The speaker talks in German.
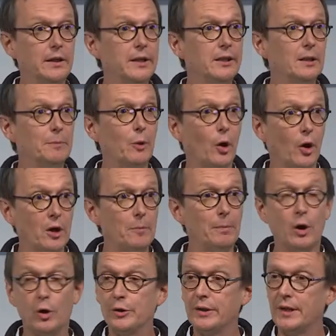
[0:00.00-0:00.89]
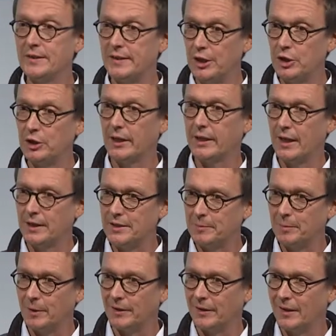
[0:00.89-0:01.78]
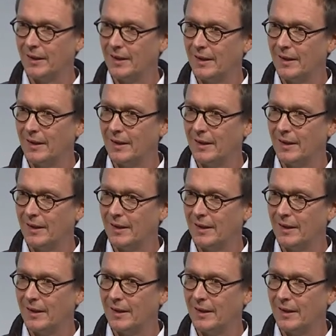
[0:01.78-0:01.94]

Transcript: liegt im Neubau in der Seestadt Aspern.